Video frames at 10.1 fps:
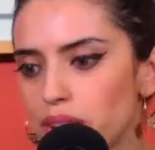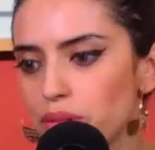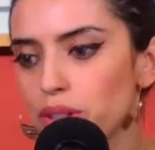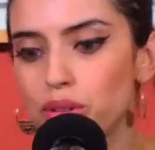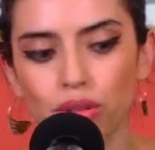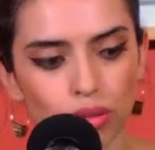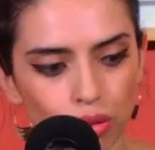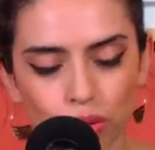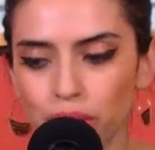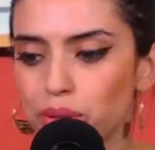reuní con,
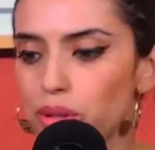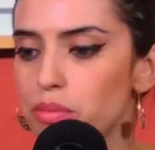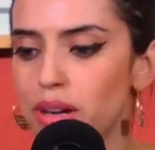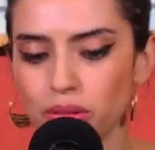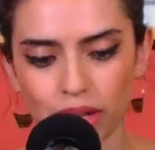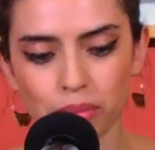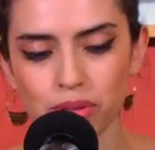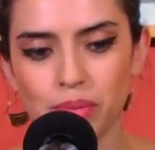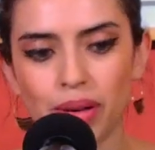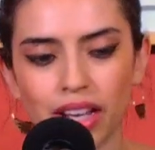con, Roberto y con Manuel
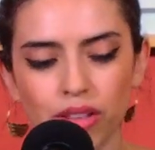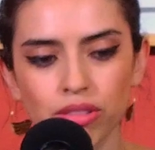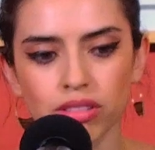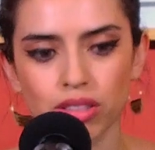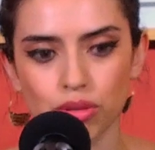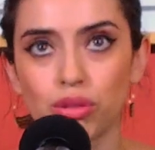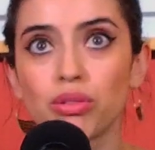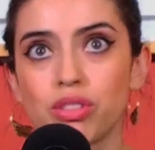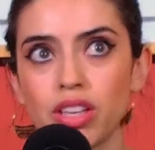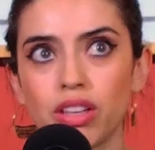por separado, que los
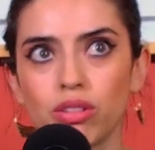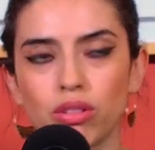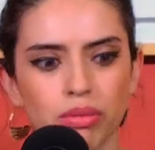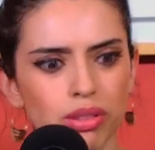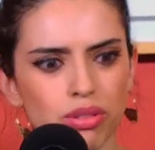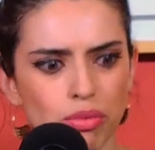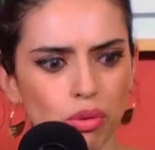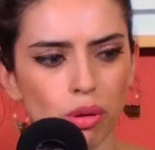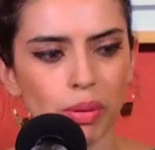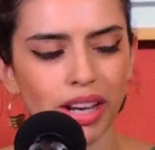conocía yo, Roberto se
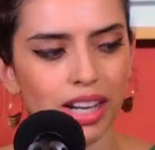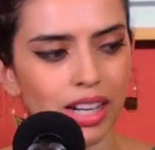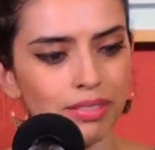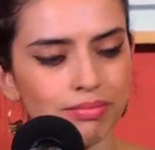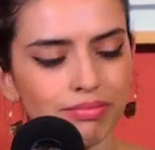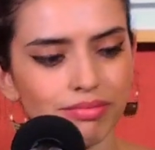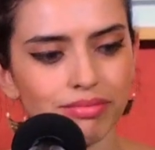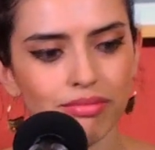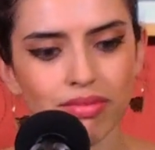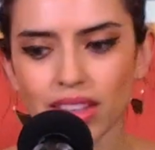mudó para acá.
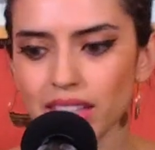Ajá.